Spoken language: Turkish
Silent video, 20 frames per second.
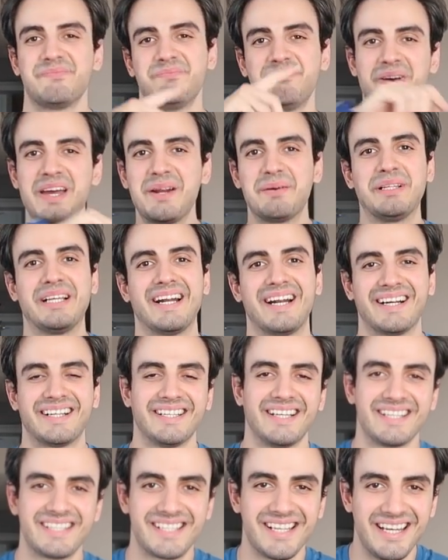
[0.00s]
Merhabalar
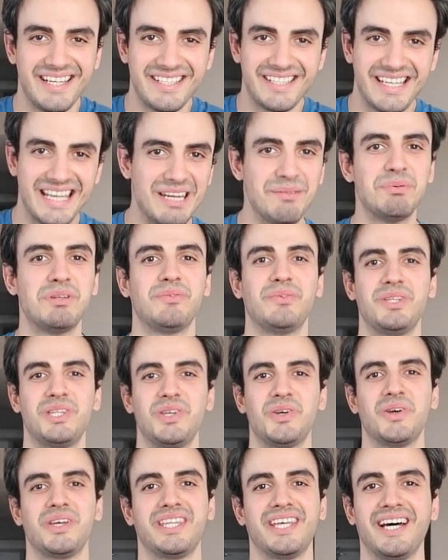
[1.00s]
arkadaşlar. Yeni bir
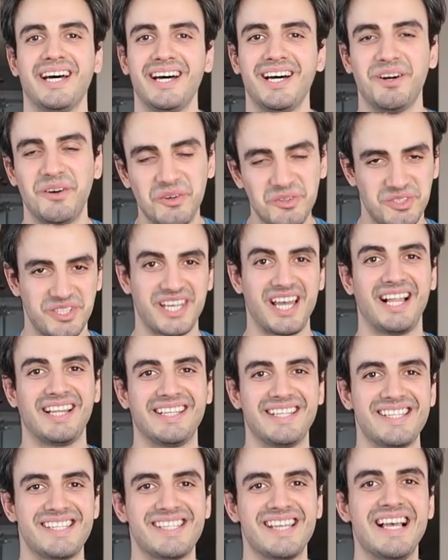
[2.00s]
videoya daha hoş
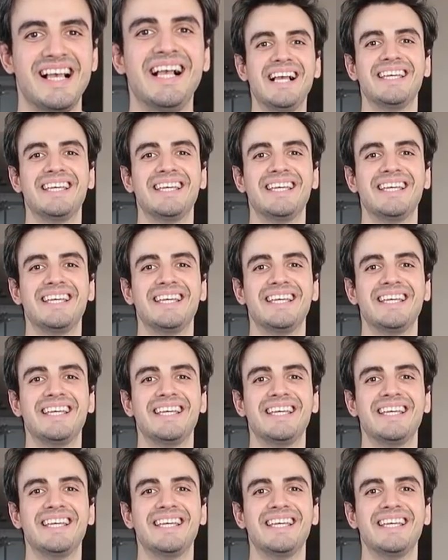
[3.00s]
geldiniz.